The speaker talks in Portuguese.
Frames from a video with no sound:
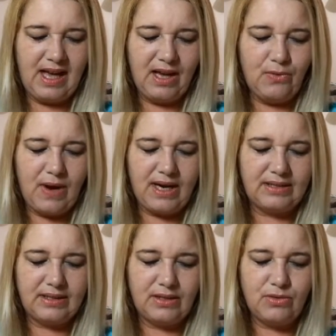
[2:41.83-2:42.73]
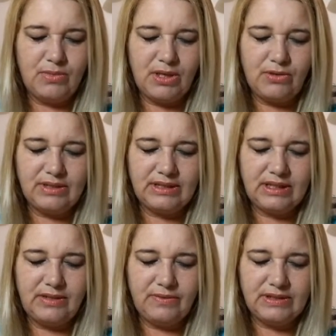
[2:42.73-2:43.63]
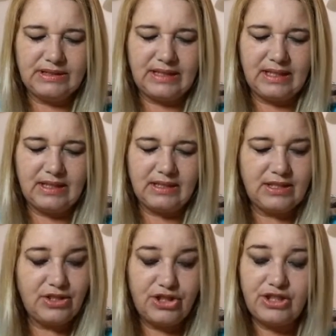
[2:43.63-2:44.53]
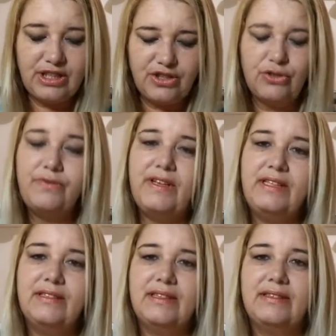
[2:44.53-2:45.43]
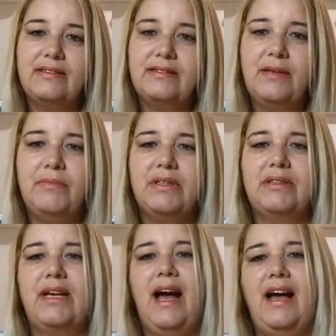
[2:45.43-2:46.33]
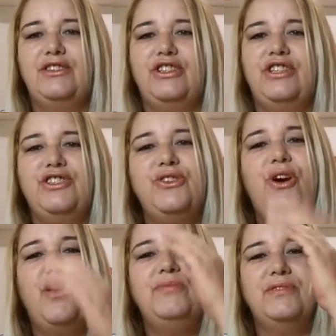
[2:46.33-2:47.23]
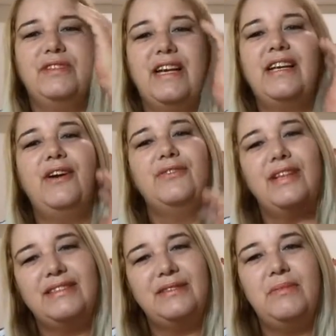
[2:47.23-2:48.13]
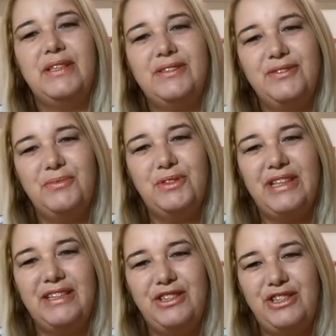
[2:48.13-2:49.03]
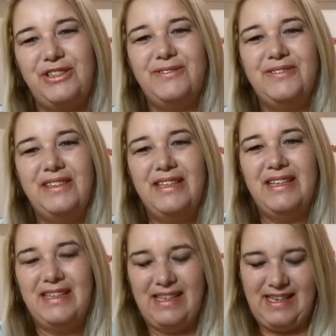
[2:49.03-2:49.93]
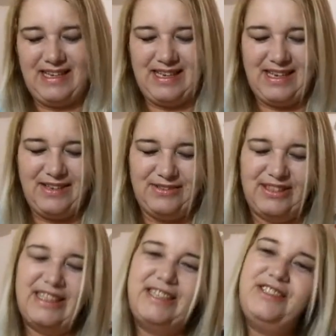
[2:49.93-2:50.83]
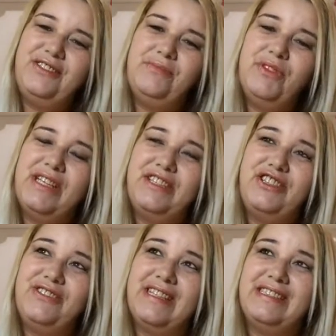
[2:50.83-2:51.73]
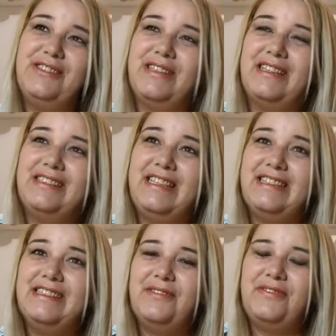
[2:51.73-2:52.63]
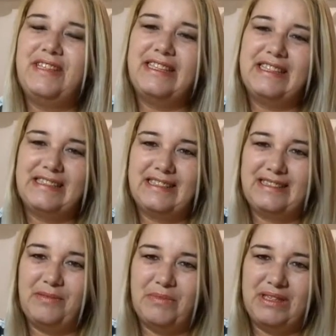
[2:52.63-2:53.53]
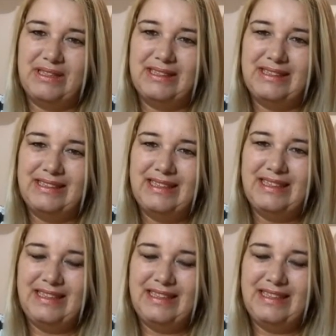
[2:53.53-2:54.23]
A quarta, uma coisa que você que te deixou feliz essa semana. Ah, gente, óbvio, né, que é o nascimento do meu netinho. É, o meu netinho, meu netinho nasceu na terça-feira dessa semana.